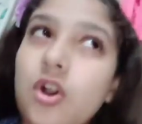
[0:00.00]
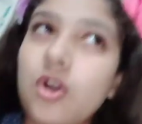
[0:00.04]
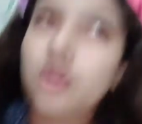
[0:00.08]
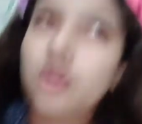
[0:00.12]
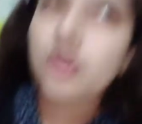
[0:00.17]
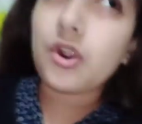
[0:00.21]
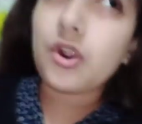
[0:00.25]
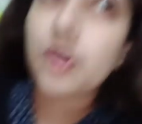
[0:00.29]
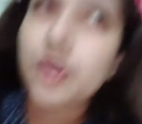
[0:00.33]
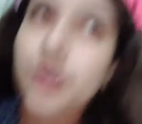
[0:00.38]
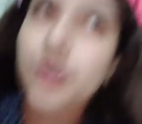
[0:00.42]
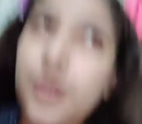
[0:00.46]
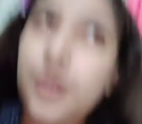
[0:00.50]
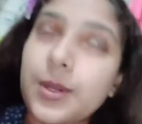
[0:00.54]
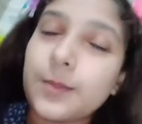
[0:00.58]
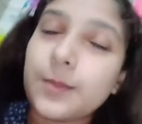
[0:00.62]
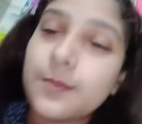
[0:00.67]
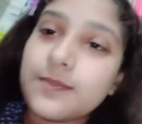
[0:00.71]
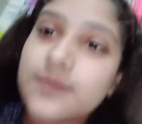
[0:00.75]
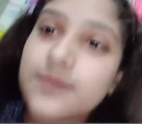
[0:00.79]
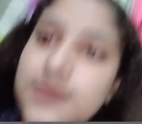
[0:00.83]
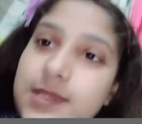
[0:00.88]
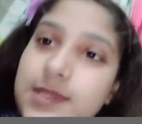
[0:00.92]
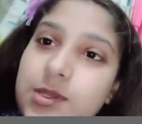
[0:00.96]
और
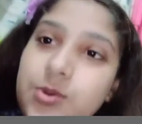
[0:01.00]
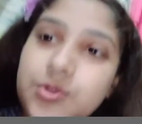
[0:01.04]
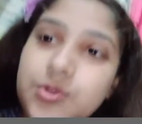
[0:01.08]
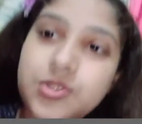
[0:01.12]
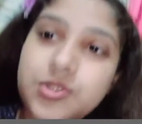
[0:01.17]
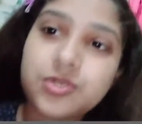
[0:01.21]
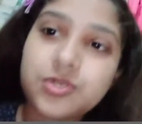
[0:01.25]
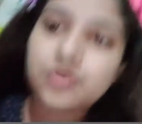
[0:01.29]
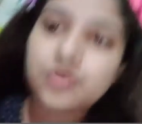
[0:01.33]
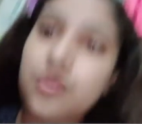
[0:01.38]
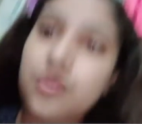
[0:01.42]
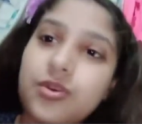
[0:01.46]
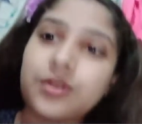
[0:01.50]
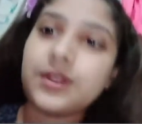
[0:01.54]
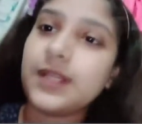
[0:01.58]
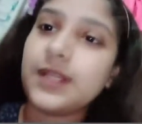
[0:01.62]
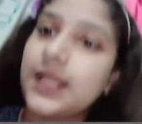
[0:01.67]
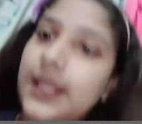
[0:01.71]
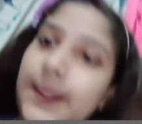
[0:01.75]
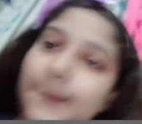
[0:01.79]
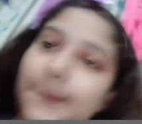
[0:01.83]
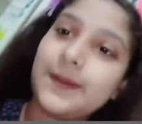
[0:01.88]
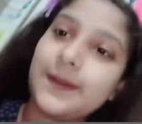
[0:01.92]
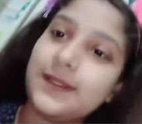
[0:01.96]
कुछ लोगों को
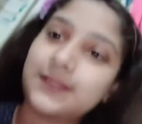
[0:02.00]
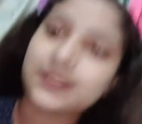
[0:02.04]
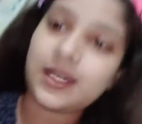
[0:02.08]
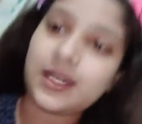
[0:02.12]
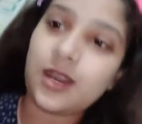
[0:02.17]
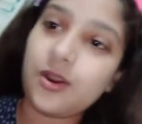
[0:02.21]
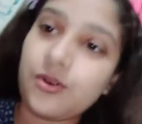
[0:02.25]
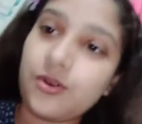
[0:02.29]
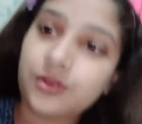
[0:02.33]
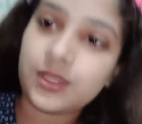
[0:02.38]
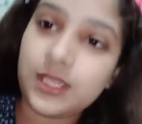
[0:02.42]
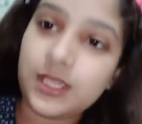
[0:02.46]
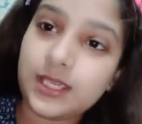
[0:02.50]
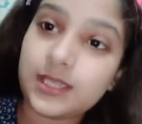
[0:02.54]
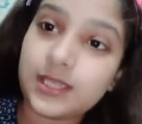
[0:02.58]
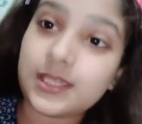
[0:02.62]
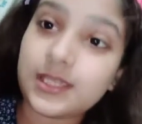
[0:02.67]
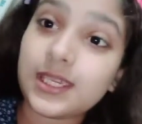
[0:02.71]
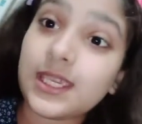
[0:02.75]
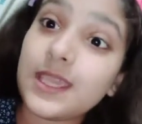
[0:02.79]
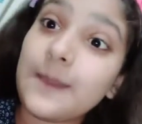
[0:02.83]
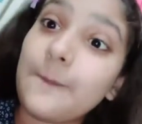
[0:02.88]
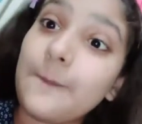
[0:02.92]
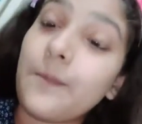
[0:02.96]
नहीं पता होगी
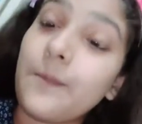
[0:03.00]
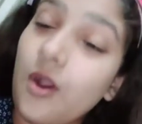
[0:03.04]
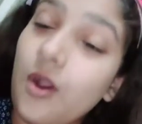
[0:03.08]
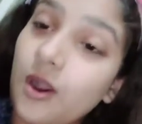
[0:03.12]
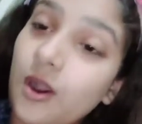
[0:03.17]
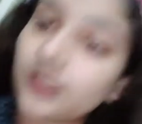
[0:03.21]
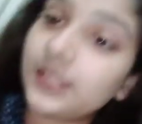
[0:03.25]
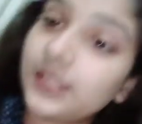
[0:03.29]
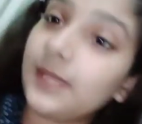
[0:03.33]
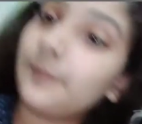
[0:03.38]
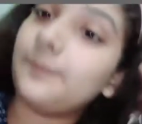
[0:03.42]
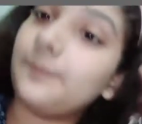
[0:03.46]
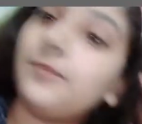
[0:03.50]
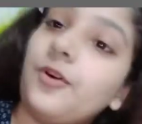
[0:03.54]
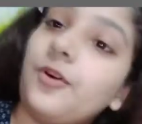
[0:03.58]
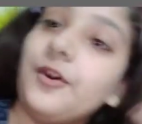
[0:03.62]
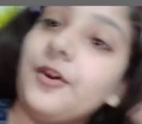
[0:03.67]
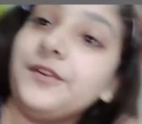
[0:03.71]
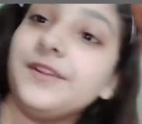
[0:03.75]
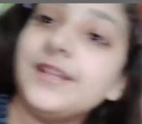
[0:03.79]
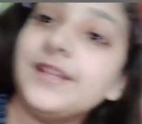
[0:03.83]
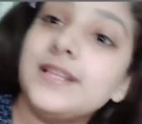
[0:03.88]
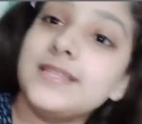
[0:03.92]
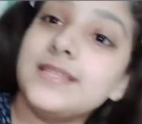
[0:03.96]
कि ये बहुत
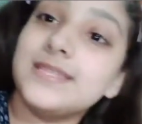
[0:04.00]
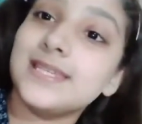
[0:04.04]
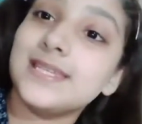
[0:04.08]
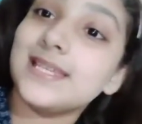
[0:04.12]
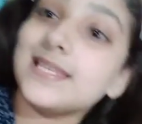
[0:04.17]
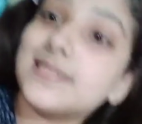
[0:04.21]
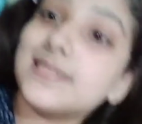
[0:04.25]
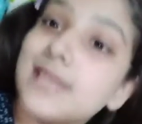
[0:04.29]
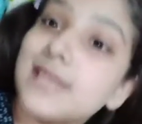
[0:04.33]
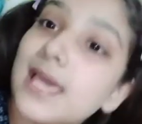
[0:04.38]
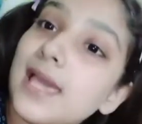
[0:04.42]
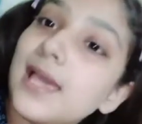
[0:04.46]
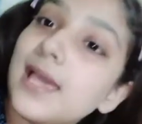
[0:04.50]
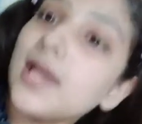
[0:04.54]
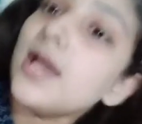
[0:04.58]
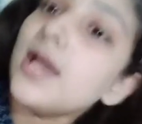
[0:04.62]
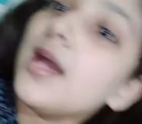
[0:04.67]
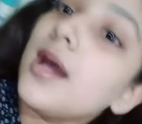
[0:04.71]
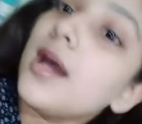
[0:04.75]
इम्पॉर्टेंट चीज़ है